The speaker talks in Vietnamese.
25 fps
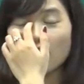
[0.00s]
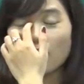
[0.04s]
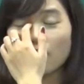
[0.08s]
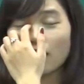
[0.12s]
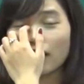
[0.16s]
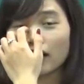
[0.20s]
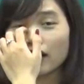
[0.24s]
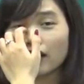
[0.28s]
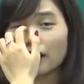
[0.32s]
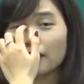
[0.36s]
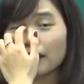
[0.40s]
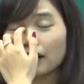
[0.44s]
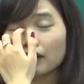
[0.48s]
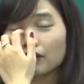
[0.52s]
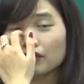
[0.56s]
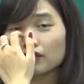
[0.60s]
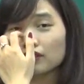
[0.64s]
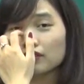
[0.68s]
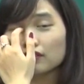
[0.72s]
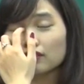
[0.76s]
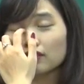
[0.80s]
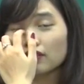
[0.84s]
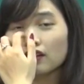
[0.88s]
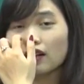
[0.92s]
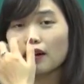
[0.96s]
Hoặc là các bạn có
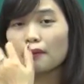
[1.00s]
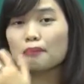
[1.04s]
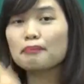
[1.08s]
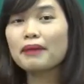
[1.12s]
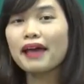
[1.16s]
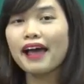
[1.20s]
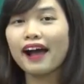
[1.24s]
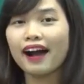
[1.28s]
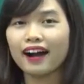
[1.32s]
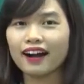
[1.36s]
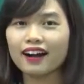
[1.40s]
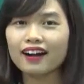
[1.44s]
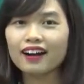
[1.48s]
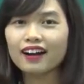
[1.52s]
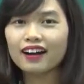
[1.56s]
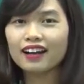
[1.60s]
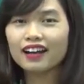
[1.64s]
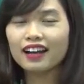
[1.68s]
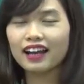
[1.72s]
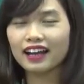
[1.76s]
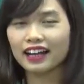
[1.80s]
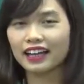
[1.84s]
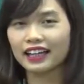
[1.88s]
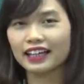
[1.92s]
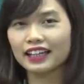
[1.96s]
từ bag
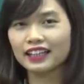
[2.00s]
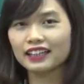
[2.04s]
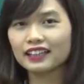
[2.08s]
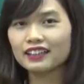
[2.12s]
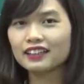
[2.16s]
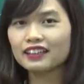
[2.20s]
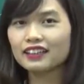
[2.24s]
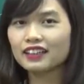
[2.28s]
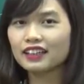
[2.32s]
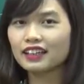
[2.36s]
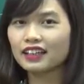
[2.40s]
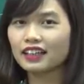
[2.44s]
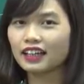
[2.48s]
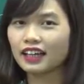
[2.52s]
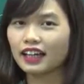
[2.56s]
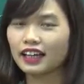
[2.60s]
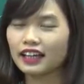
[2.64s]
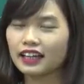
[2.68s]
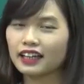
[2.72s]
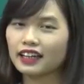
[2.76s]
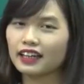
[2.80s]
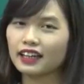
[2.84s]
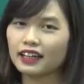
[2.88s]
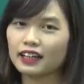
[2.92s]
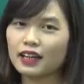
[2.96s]
là cái
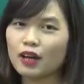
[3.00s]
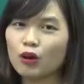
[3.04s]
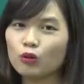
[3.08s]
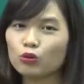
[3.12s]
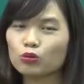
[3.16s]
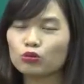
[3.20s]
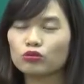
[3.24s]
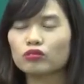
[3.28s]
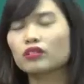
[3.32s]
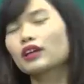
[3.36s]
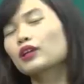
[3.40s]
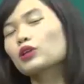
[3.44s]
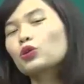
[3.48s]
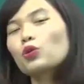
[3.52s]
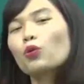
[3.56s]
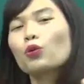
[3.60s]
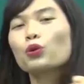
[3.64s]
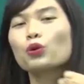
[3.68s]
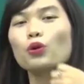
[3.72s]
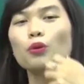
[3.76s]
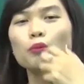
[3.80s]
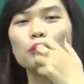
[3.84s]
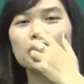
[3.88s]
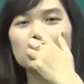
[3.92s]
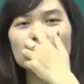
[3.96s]
cái cái đeo cái
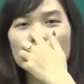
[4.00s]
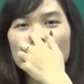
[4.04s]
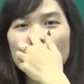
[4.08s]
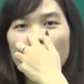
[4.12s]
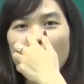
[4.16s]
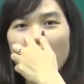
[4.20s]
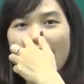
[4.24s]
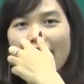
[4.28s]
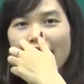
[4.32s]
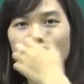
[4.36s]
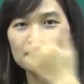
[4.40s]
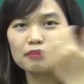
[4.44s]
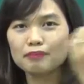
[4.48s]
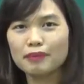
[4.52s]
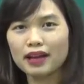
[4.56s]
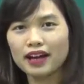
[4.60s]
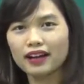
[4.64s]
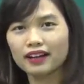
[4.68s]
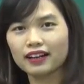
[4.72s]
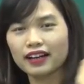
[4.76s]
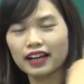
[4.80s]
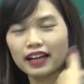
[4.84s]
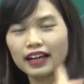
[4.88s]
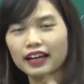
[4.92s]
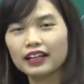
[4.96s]
túi của mình, đúng không?
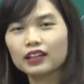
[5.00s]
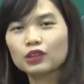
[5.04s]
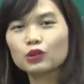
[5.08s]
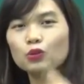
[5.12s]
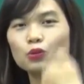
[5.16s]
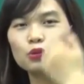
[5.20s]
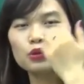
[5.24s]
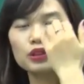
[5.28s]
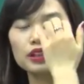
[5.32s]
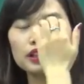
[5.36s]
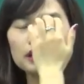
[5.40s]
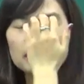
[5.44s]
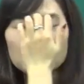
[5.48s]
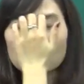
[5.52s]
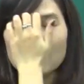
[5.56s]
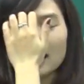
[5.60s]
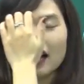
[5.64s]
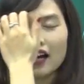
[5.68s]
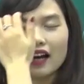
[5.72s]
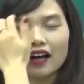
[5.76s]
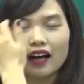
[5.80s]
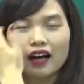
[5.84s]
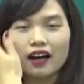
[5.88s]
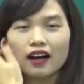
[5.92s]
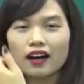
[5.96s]
Handbag là cái túi
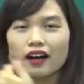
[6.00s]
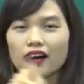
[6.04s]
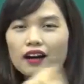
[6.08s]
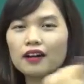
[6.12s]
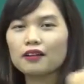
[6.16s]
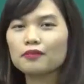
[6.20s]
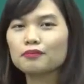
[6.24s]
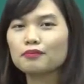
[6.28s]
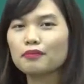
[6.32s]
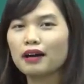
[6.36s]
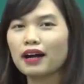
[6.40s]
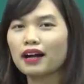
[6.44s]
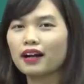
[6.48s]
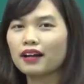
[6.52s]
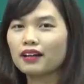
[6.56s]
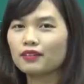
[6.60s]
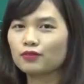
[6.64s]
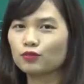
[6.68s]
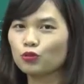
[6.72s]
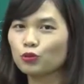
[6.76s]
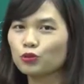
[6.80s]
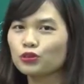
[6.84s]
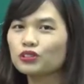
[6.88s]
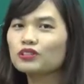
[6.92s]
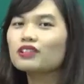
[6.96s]
uh, mà
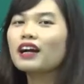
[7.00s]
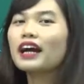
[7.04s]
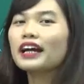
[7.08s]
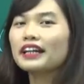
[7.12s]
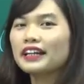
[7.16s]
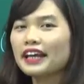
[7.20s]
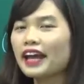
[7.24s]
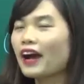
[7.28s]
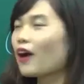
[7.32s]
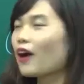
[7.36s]
phụ nữ hay